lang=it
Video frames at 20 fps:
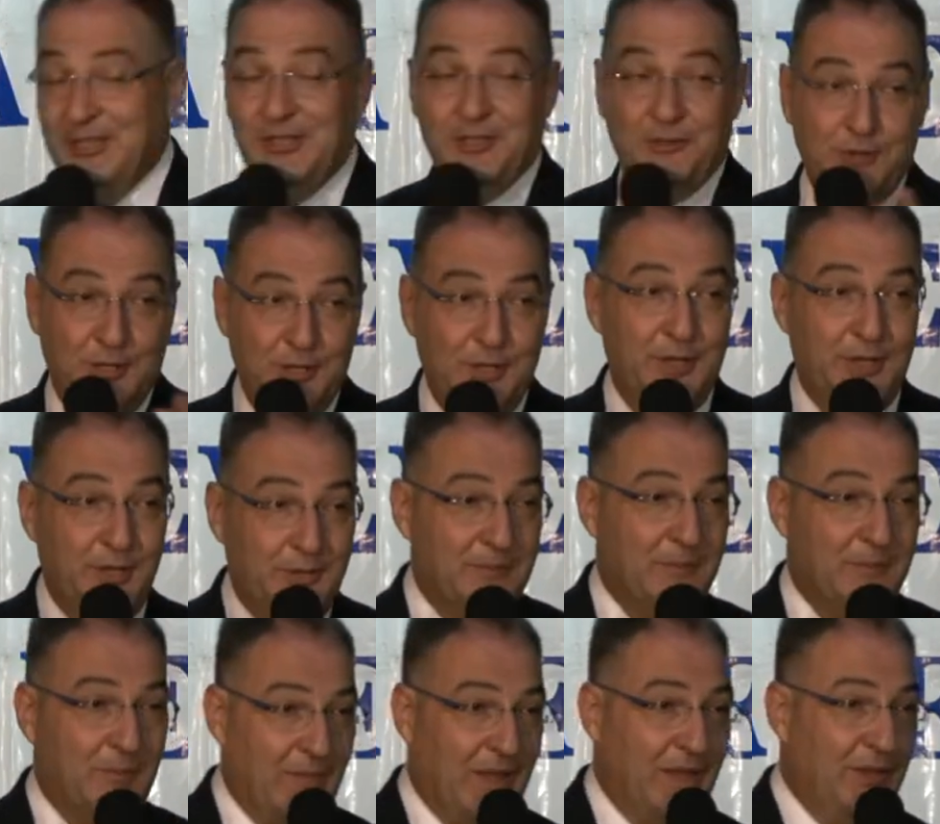Quindi
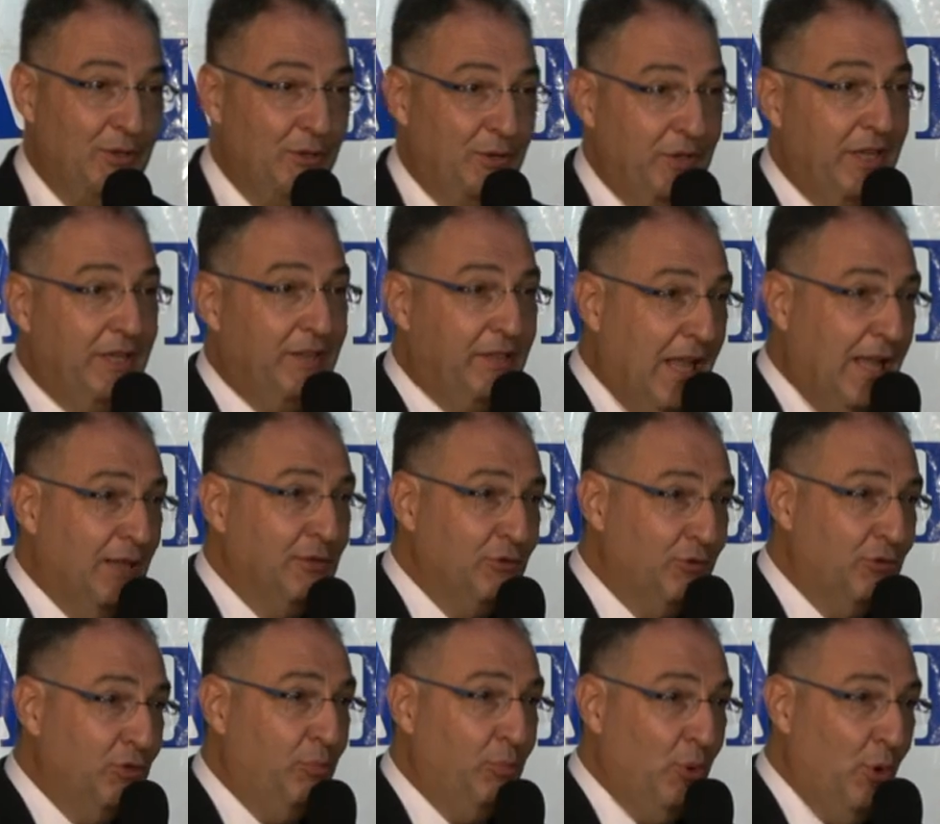non è
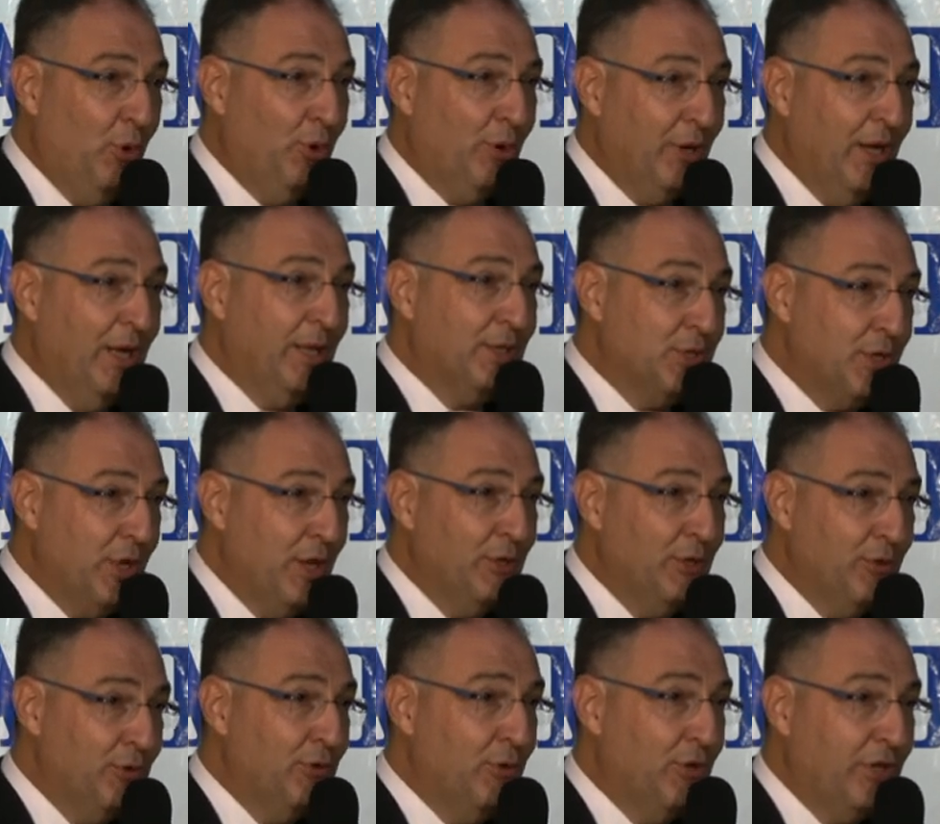tanto porre
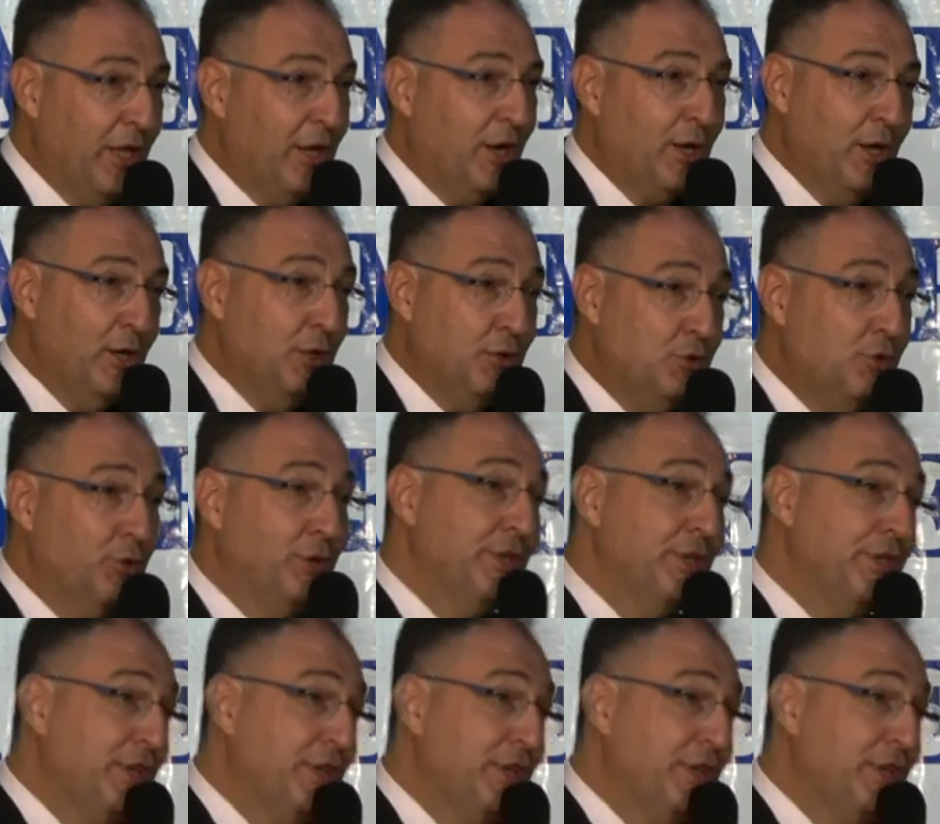l'accento che religione